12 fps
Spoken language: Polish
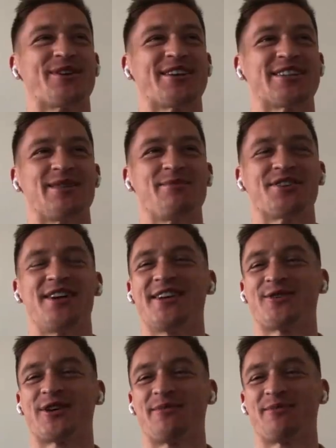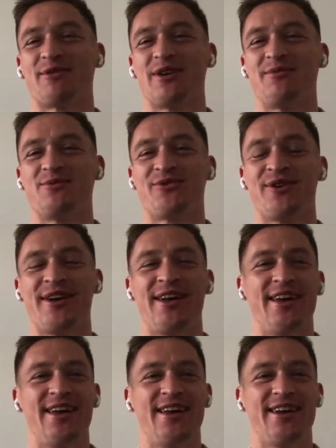trochę zamieszania, trochę problemów.
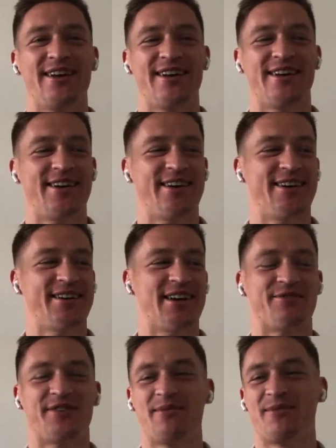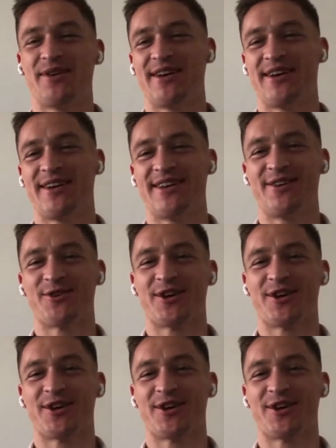E, jak wiemy,